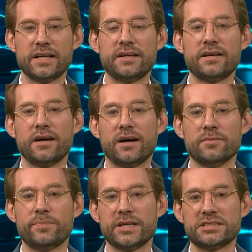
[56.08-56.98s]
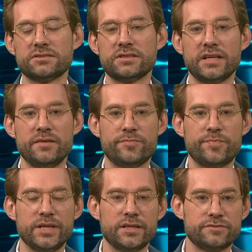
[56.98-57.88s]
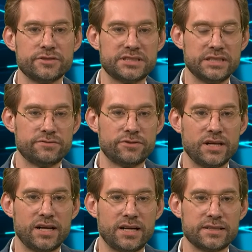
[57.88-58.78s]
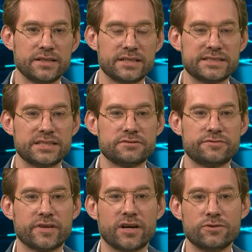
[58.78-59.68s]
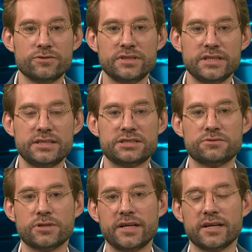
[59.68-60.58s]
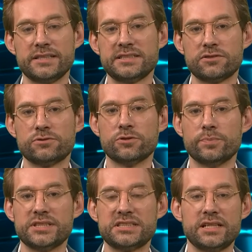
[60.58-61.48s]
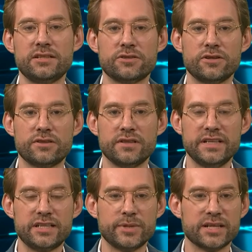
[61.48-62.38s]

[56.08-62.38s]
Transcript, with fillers: eine Anpassung der Impfpläne für sinnvoll erachten, dass also Frauen, die zu einer Risikogruppe zählen könnten, nicht